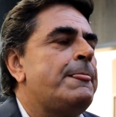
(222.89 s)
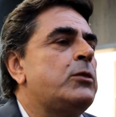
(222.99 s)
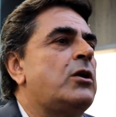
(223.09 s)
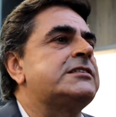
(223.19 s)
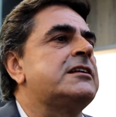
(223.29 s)

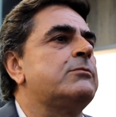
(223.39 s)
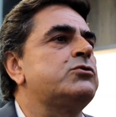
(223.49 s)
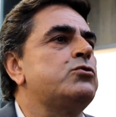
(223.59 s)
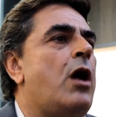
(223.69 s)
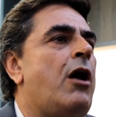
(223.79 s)
nós
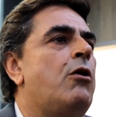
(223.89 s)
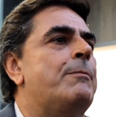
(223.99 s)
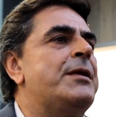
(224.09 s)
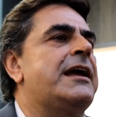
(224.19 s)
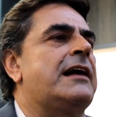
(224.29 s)
temos a
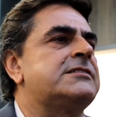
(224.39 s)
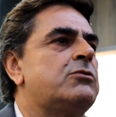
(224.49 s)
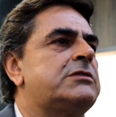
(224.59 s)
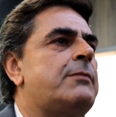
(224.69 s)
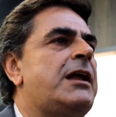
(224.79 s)

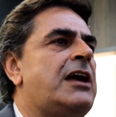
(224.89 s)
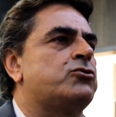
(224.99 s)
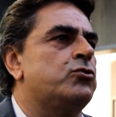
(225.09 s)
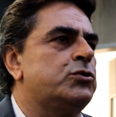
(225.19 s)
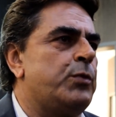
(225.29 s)
obrigação de trabalhar
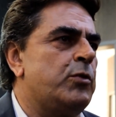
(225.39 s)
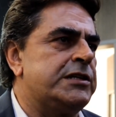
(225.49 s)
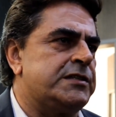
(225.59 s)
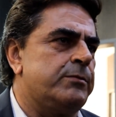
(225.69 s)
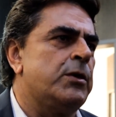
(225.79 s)
junto com o
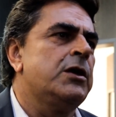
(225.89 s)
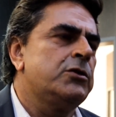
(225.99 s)
município.